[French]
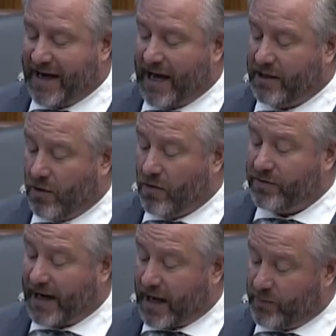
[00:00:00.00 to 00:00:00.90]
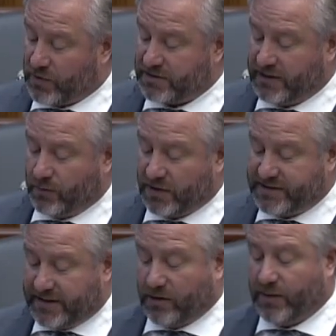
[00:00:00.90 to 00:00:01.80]
Il quitte son poste pour euh,
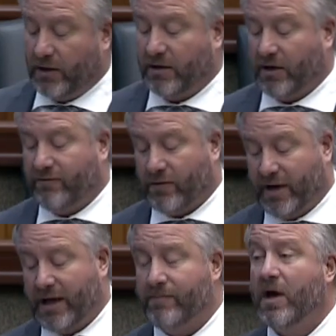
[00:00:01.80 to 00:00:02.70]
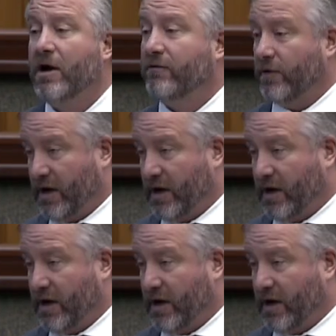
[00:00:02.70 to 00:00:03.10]
poursuivre d'autres possibilités